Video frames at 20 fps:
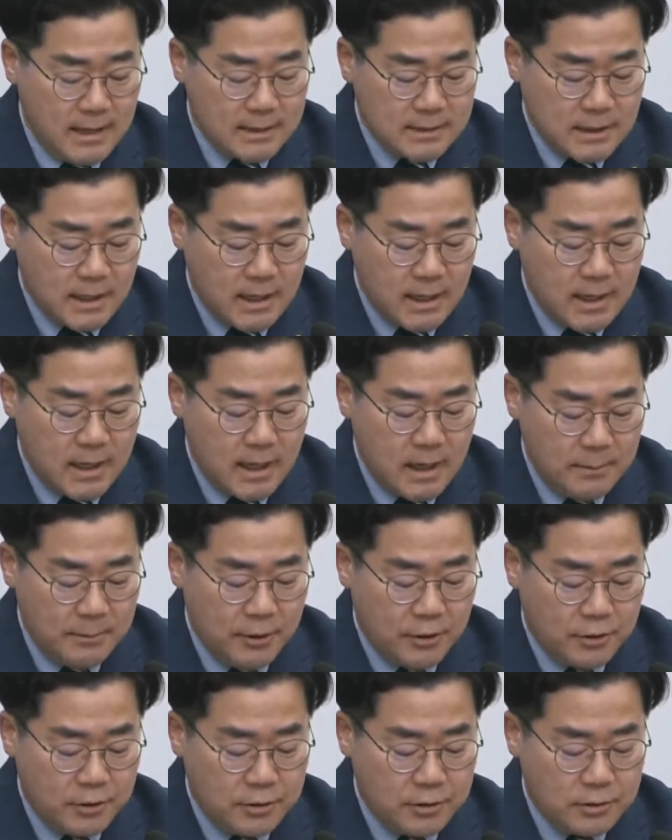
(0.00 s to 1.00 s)

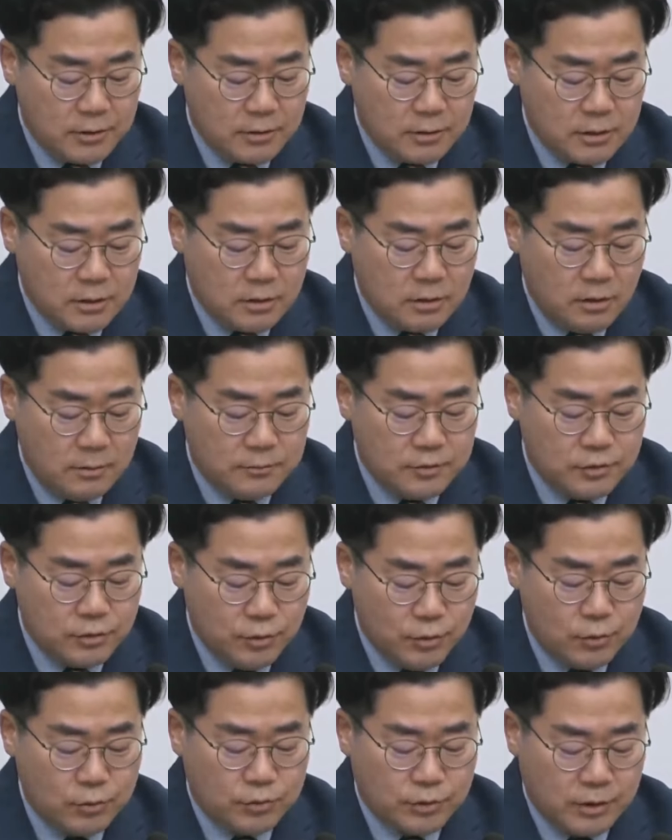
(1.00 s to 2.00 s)
최해병 특검
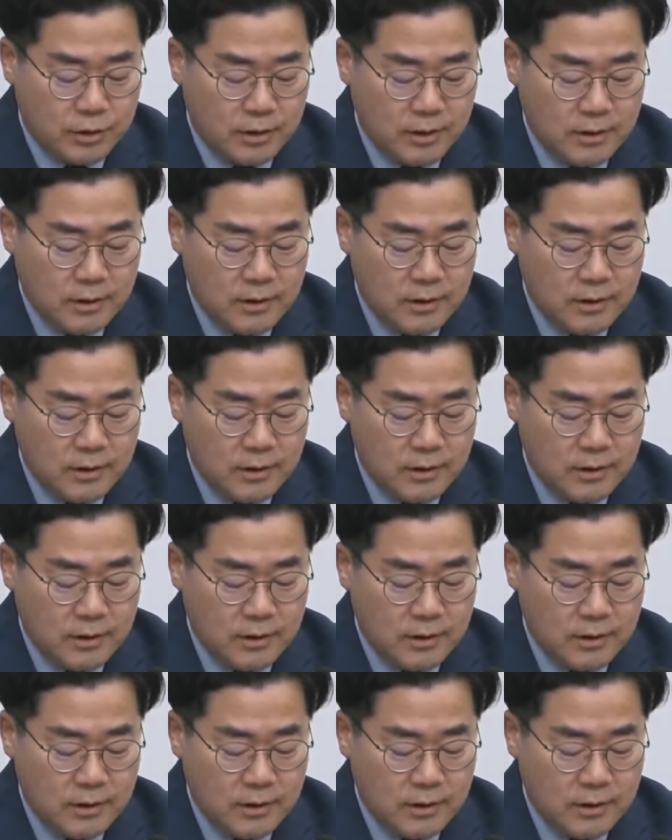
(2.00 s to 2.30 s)
수용은